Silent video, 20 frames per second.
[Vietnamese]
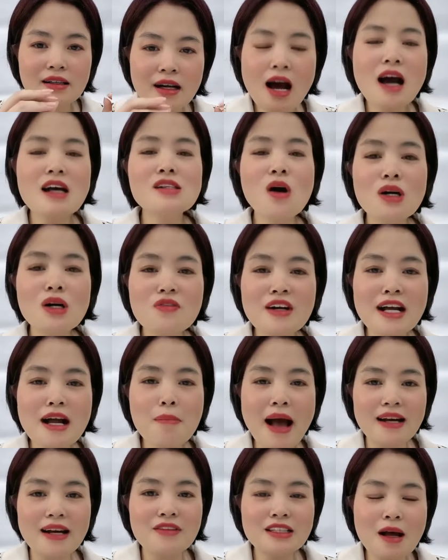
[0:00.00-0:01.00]
gỡ rối cùng với các
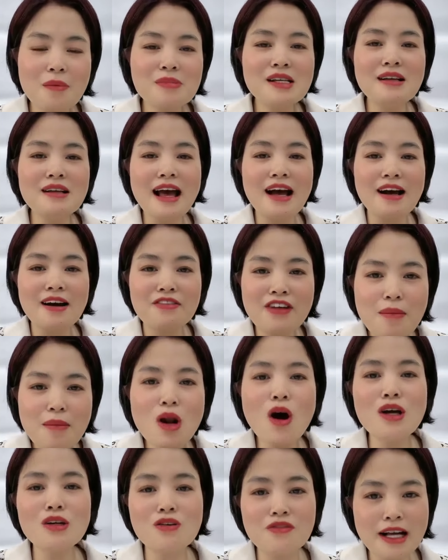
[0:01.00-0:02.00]
bạn và thậm chí là phạm
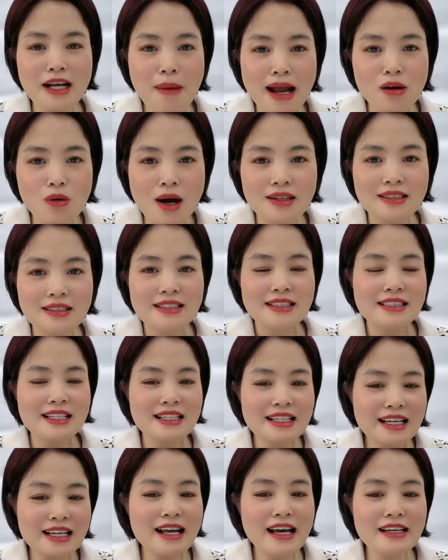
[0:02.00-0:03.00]
lỗi cùng với các bạn luôn thì
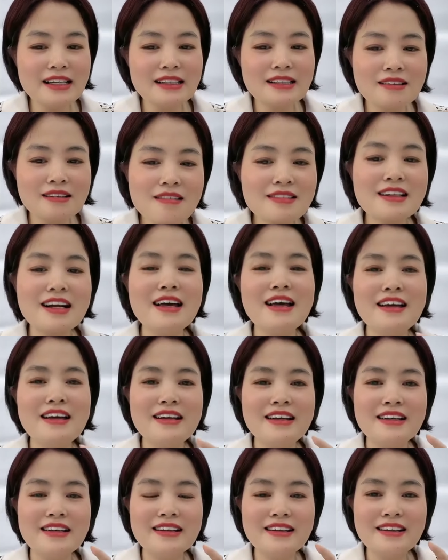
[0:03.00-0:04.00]
khi đấy cực
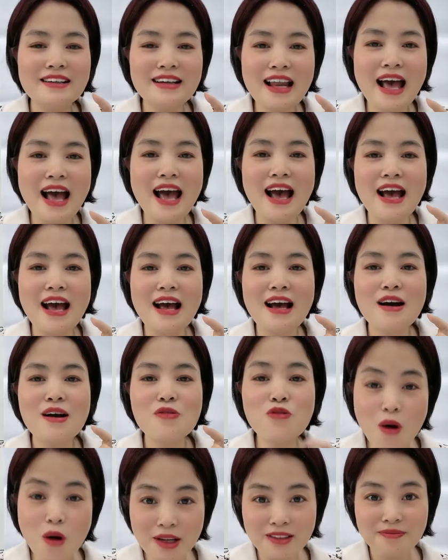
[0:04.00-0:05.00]
kỳ là
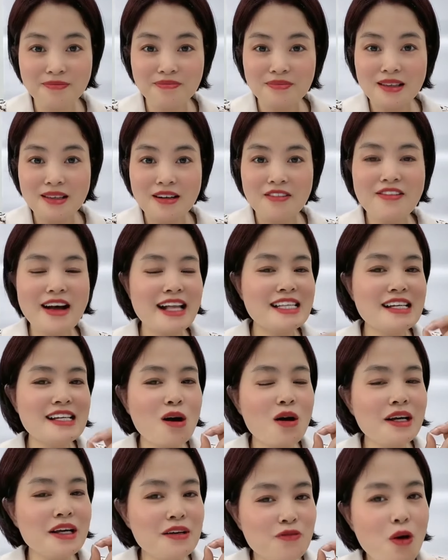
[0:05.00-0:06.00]
vui và chỉ
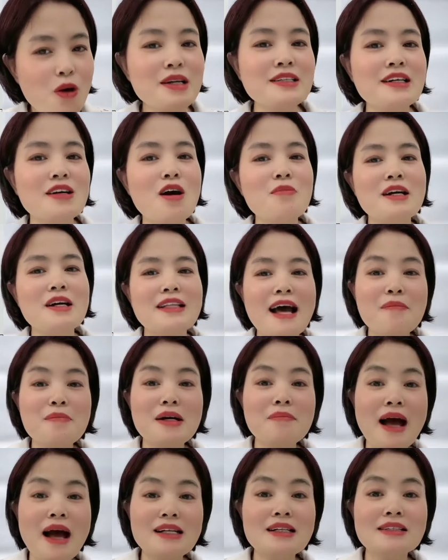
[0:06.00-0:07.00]
có khi vui thì con người ta
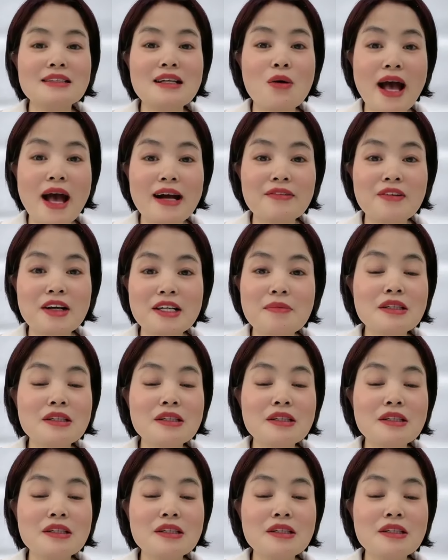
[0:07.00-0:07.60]
mới bán được nhiều hàng và